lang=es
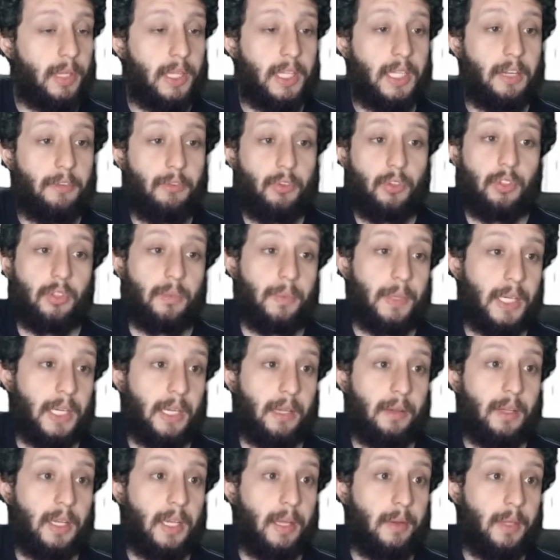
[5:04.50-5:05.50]
las fotos para que
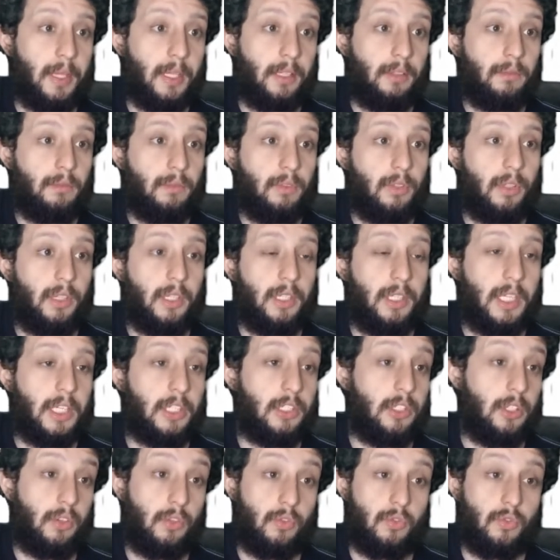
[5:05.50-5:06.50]
vea bien, con
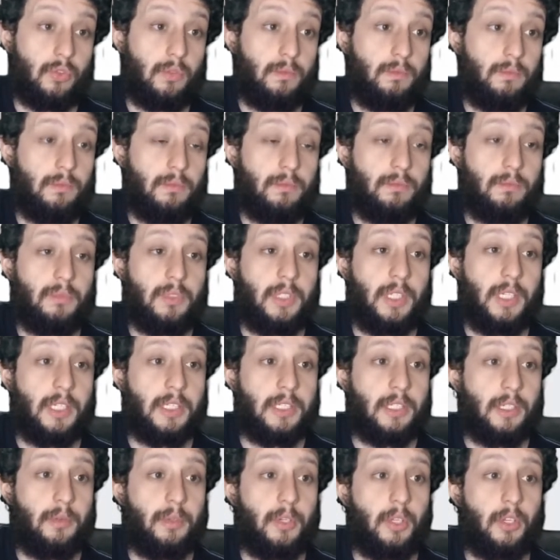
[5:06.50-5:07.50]
detalle, con zoom, si le
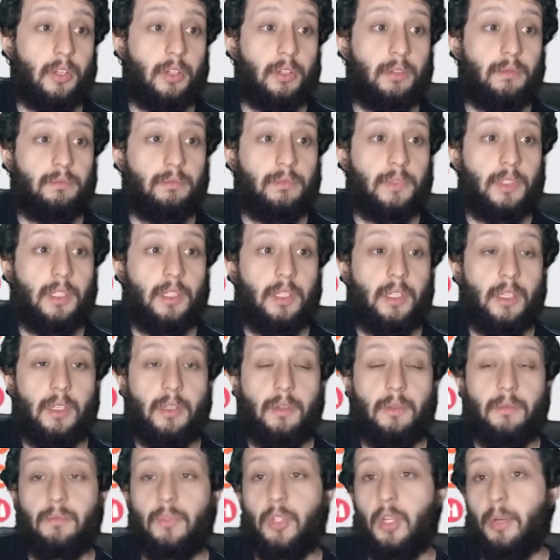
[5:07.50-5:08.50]
servía o no.
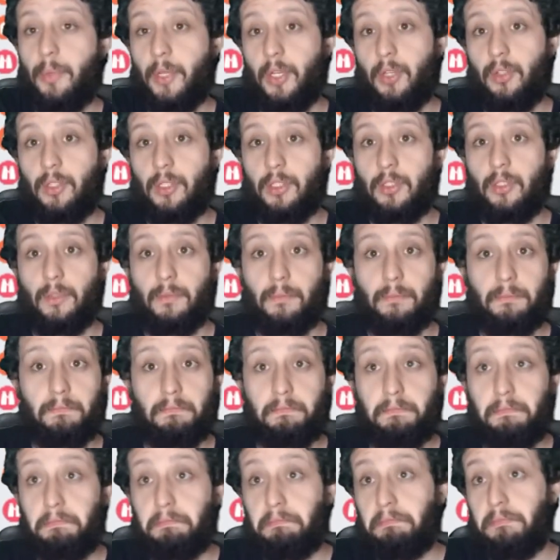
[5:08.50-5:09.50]
No me contestó.
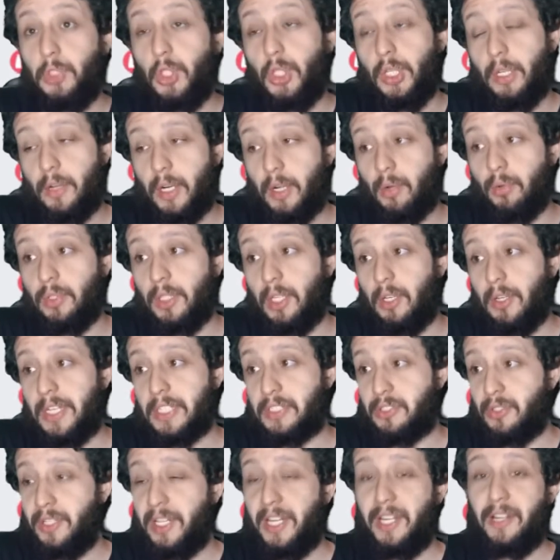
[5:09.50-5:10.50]
No le habrá gustado la
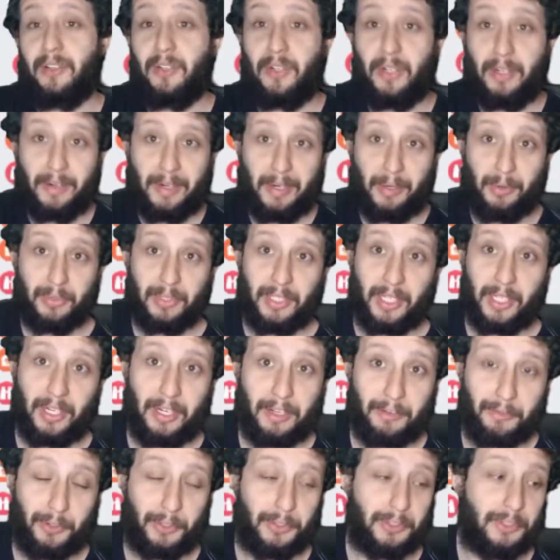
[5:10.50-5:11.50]
zona, no le habrá gustado las
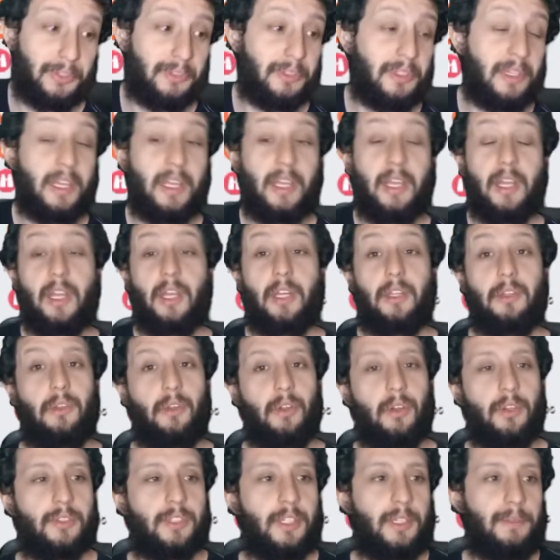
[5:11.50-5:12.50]
fotos, no
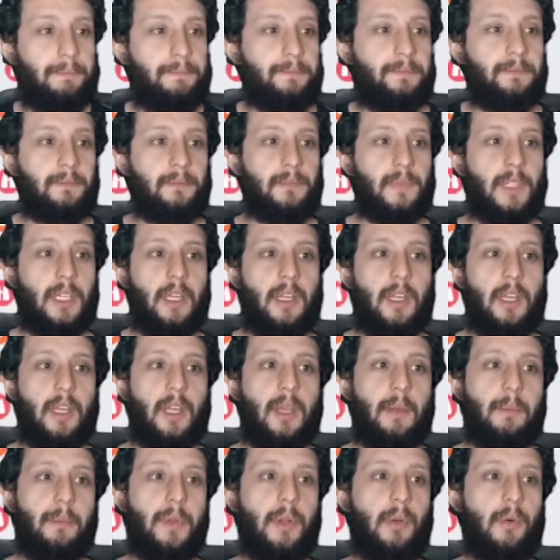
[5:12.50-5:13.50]
lo sé.
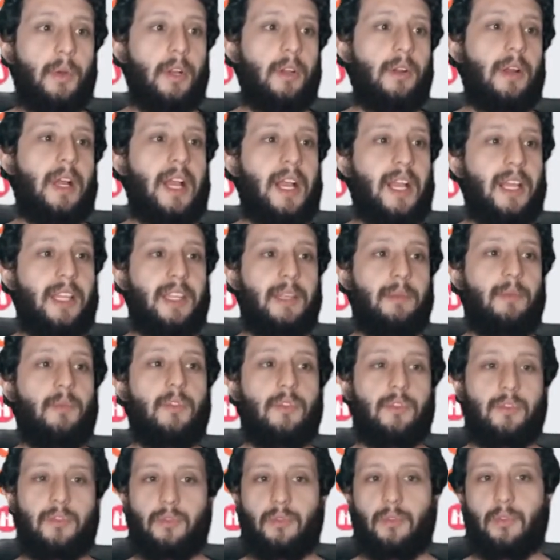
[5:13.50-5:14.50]
Pero bueno, acá
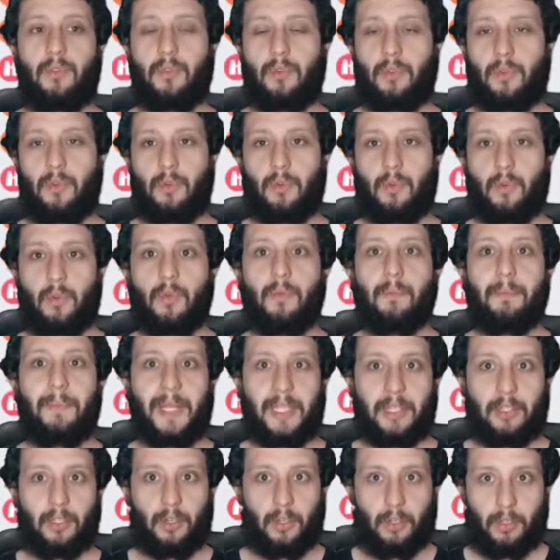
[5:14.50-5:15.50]
tenemos un
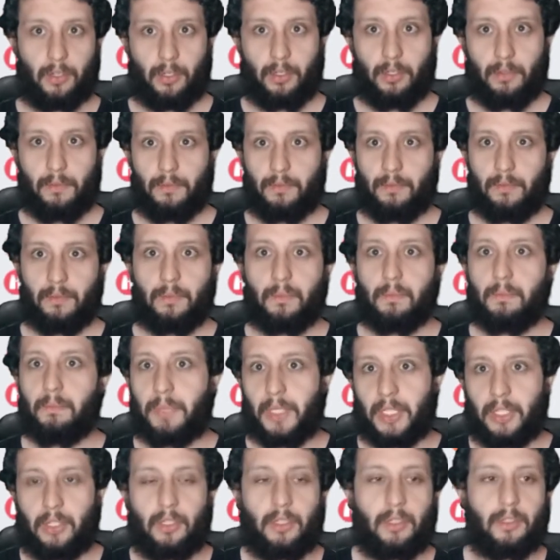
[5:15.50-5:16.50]
patrón, ¿no? Un
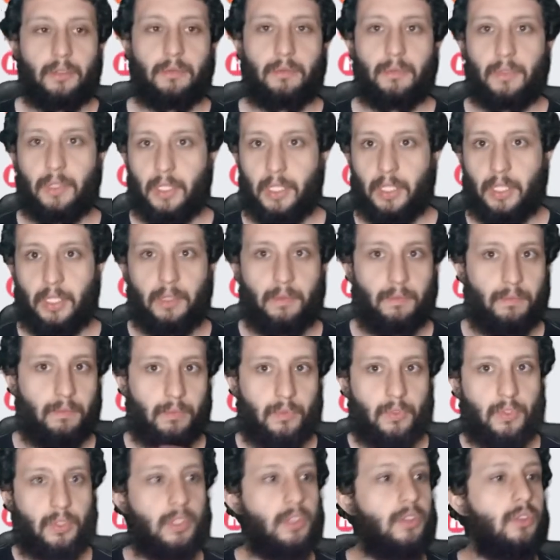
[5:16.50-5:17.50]
patrón. Y
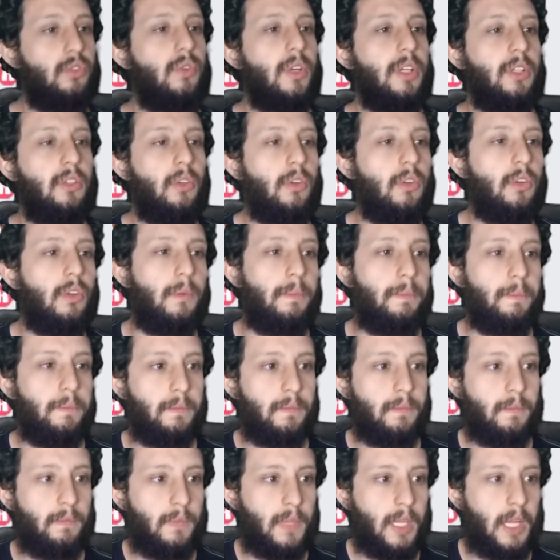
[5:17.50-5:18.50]
no es todo.
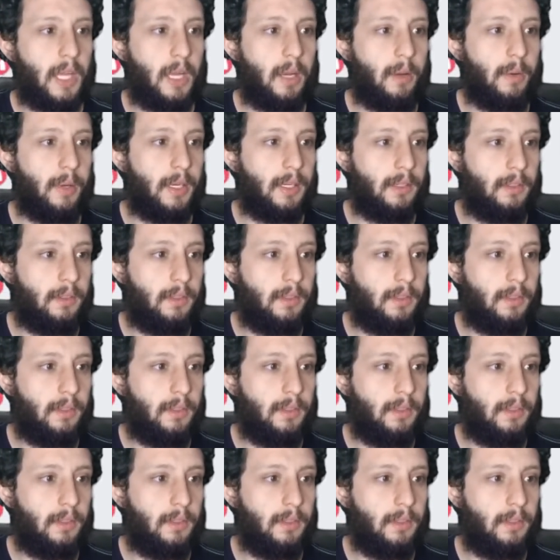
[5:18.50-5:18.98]
A ver,